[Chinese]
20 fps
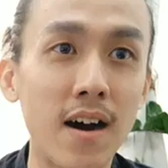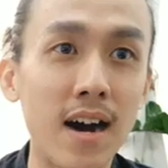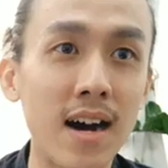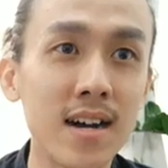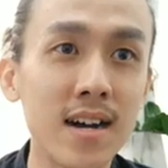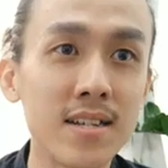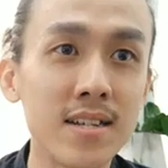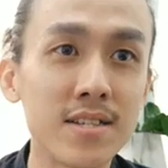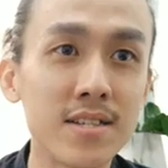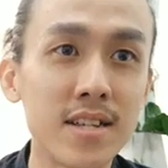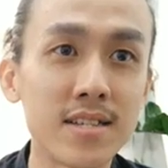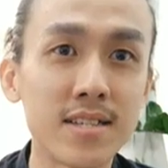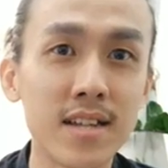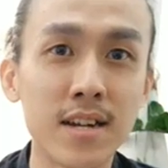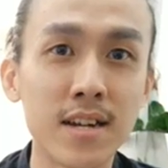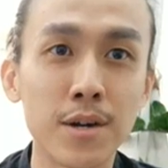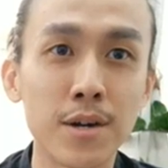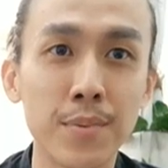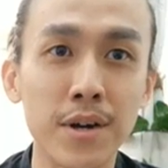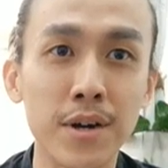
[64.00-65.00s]
安，线上
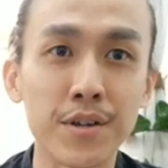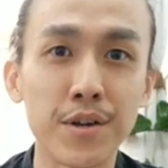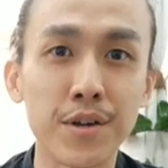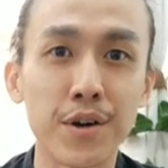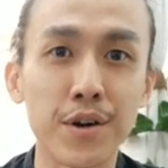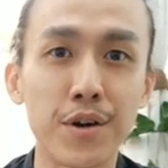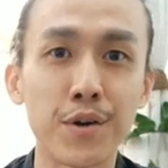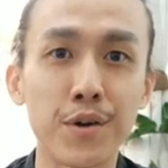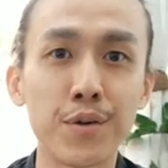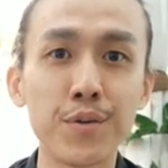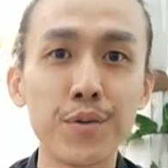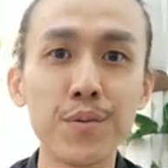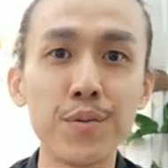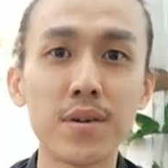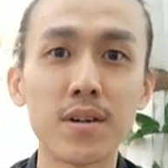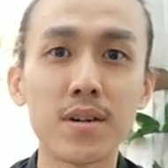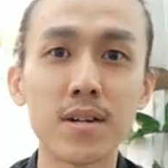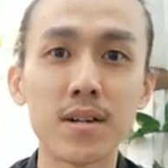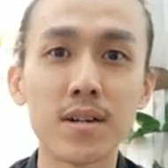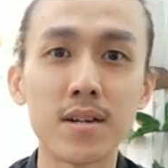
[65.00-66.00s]
的朋友。
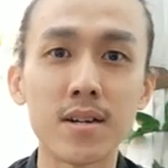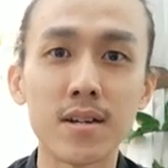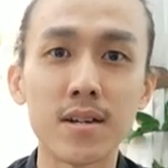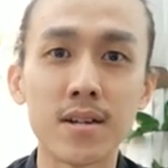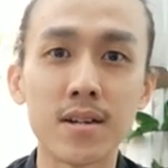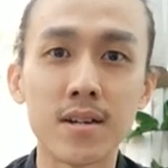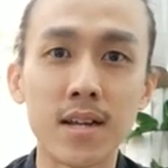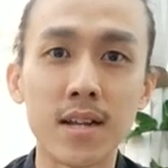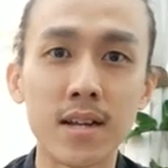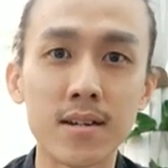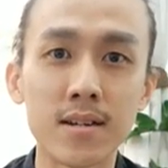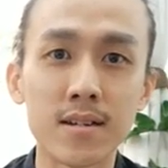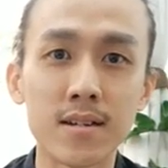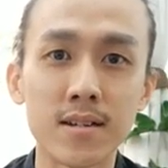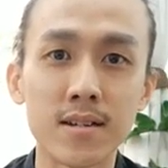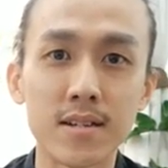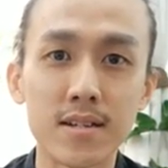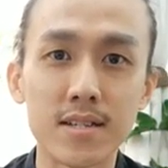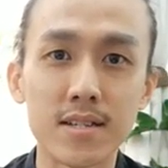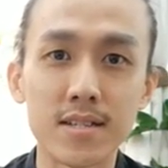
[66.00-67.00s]

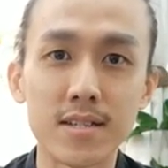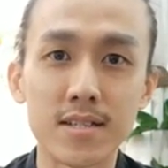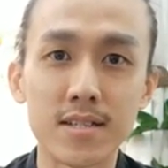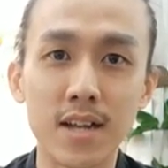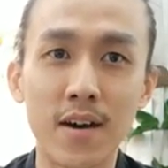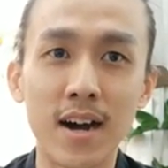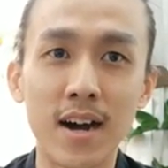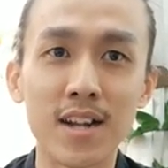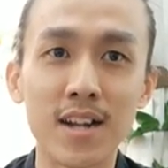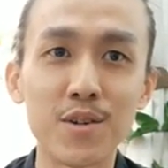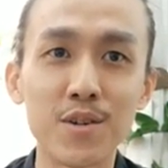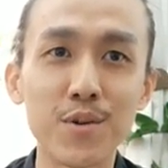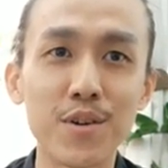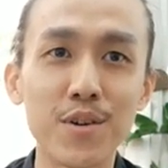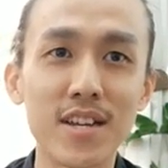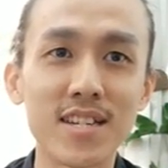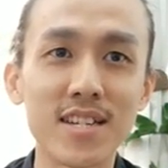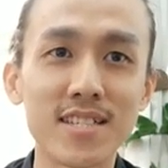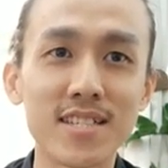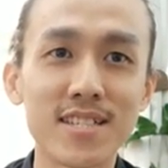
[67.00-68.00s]
早安，路
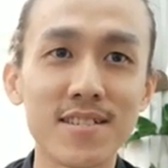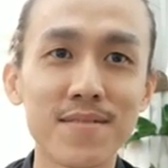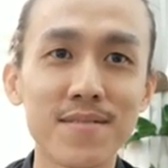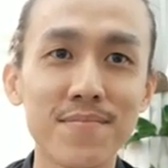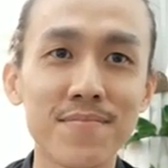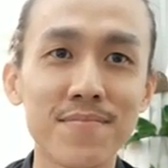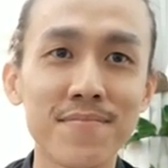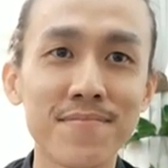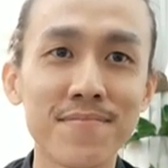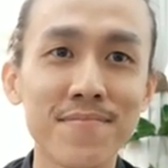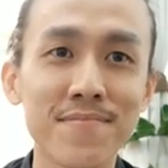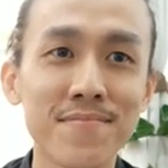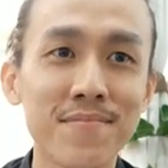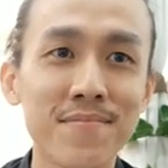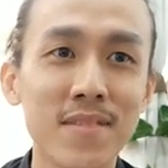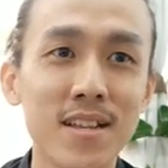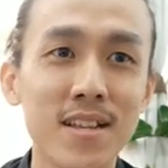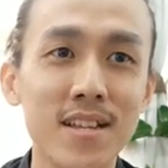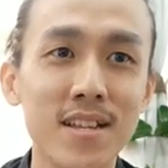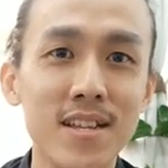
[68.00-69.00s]
易斯。
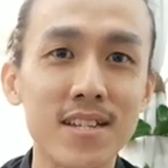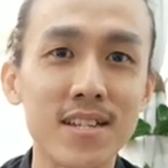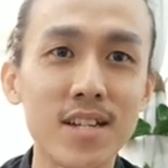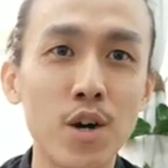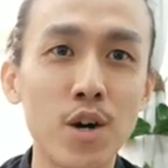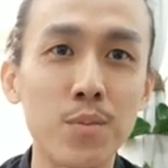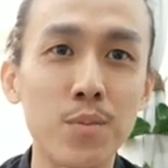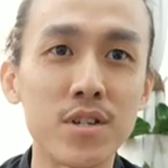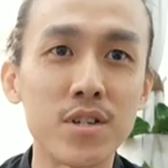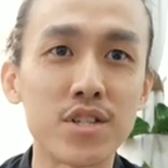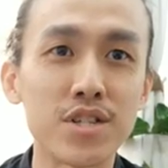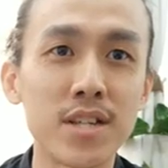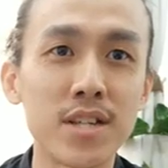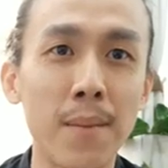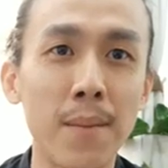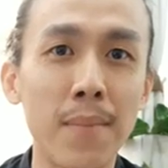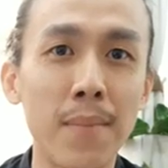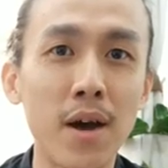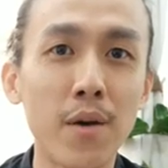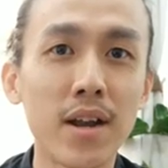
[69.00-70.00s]
等下我们十点
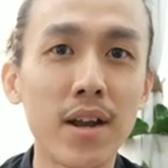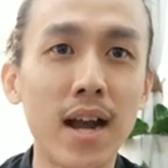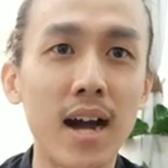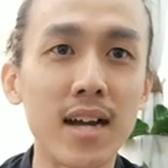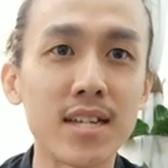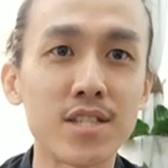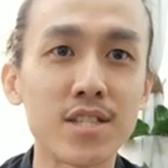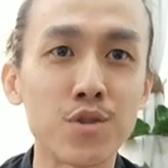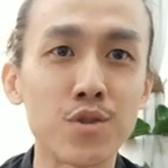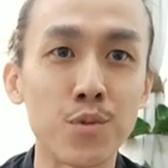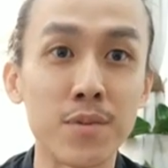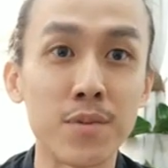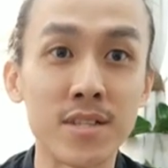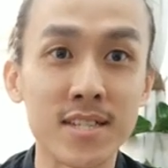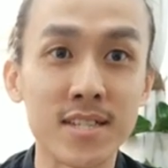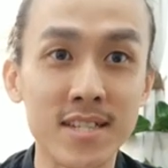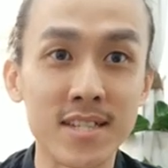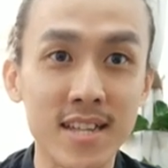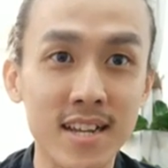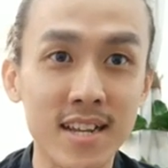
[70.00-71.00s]
半会开始我们
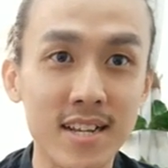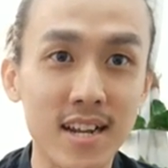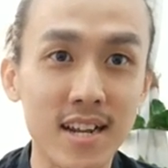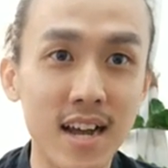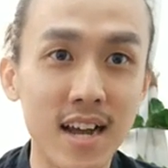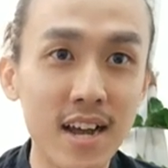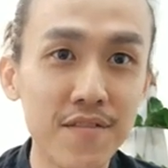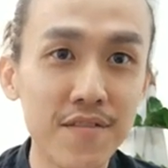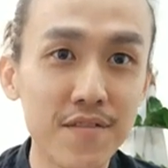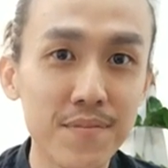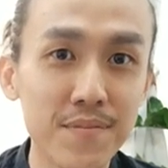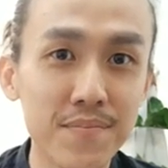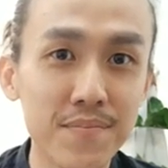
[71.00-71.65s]
今天的 live，